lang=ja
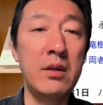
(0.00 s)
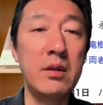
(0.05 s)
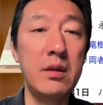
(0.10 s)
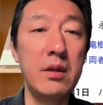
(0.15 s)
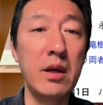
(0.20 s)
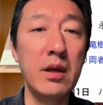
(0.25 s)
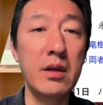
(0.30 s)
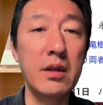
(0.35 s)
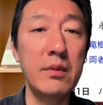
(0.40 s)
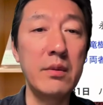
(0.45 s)

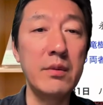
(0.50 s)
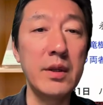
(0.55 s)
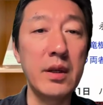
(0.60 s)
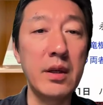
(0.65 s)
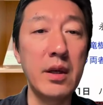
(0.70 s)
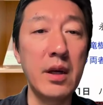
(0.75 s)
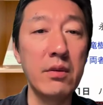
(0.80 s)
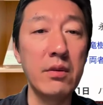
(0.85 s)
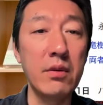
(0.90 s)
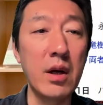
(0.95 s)
ネガティブな
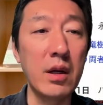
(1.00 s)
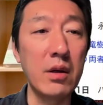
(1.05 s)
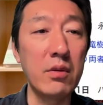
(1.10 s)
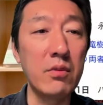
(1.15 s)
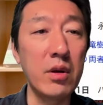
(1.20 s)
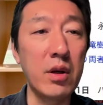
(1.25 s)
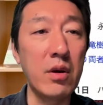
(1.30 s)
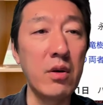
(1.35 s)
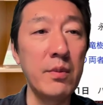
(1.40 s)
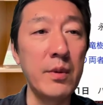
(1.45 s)
批判の書き
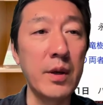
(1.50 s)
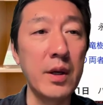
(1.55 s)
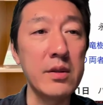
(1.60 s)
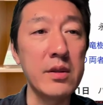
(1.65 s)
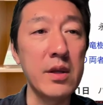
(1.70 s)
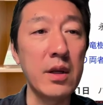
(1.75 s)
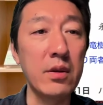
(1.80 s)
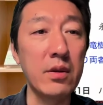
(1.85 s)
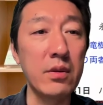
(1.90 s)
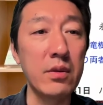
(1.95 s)
込みが
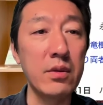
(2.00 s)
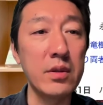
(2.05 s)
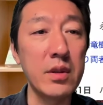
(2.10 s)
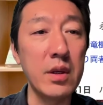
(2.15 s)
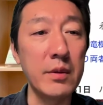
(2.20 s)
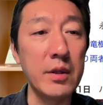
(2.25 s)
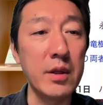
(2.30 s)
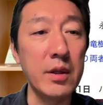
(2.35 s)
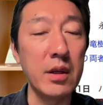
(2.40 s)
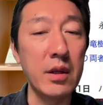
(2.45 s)
殺到し
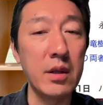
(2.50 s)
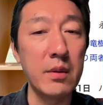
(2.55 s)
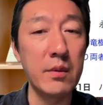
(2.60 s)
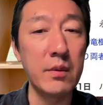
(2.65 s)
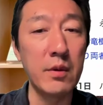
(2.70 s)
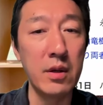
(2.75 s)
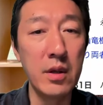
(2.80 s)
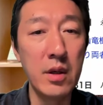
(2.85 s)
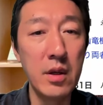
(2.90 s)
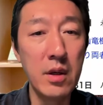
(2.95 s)
たみたいなの
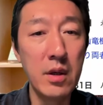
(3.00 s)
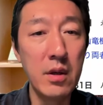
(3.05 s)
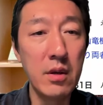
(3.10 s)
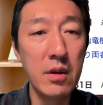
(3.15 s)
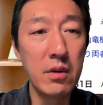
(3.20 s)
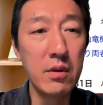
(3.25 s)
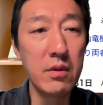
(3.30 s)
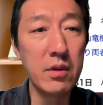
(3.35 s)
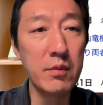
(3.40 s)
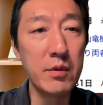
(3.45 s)
も、
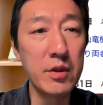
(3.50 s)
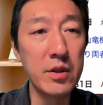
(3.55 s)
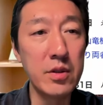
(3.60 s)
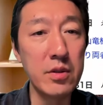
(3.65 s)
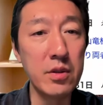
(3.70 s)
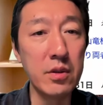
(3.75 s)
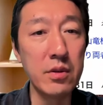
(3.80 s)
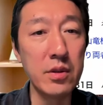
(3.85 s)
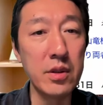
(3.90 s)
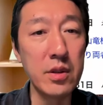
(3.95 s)
これも
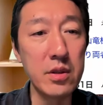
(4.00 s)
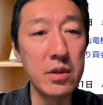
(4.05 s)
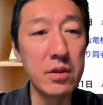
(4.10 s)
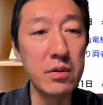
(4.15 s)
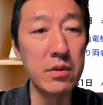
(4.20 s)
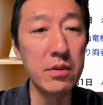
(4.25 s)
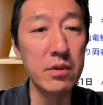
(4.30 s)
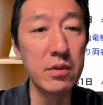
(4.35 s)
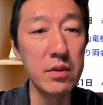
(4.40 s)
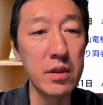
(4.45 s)
29日に
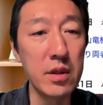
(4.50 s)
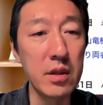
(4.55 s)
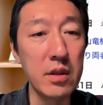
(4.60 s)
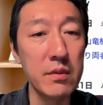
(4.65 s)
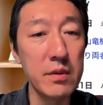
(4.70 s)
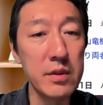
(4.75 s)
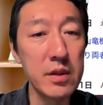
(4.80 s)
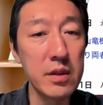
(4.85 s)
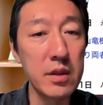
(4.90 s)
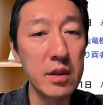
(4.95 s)
報道され
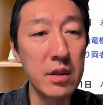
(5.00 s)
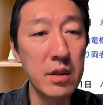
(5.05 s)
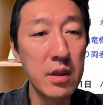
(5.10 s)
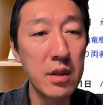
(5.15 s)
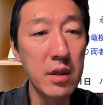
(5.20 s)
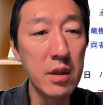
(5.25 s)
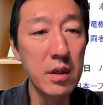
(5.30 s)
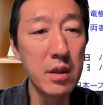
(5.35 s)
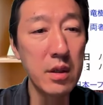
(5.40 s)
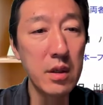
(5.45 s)
てますね。
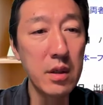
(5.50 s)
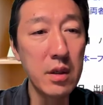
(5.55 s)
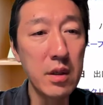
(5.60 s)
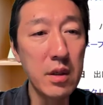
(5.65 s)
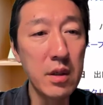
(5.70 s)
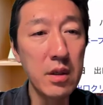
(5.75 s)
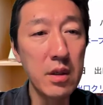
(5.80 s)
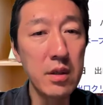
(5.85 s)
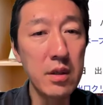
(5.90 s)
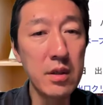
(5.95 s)

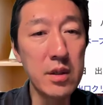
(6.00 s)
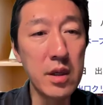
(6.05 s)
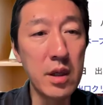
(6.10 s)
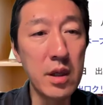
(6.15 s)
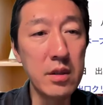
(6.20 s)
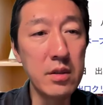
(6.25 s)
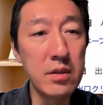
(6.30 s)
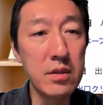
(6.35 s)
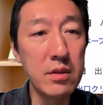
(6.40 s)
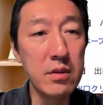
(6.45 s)
で、
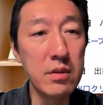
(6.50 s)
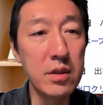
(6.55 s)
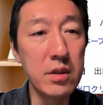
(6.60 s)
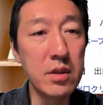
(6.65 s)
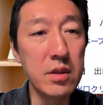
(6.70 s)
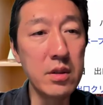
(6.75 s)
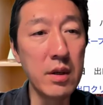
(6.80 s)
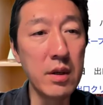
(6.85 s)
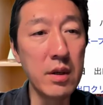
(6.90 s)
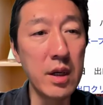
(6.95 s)
30
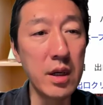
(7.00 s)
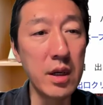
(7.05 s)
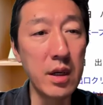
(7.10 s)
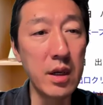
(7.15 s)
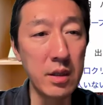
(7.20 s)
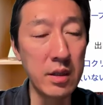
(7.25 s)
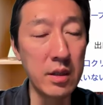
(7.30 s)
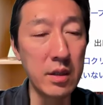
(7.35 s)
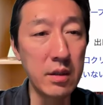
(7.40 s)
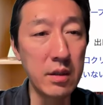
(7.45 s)
日は、
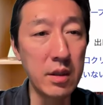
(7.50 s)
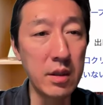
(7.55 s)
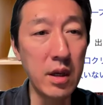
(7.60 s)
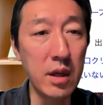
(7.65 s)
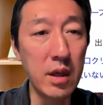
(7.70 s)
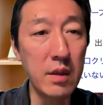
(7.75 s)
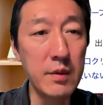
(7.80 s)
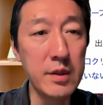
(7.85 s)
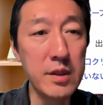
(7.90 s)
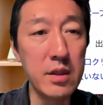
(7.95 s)

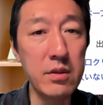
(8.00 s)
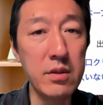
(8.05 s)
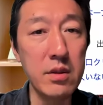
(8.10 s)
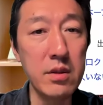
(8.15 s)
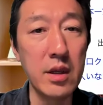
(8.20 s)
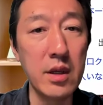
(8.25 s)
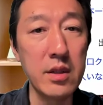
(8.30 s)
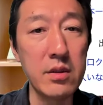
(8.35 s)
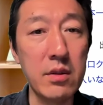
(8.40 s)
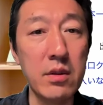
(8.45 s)
永山選
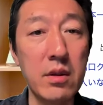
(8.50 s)
手が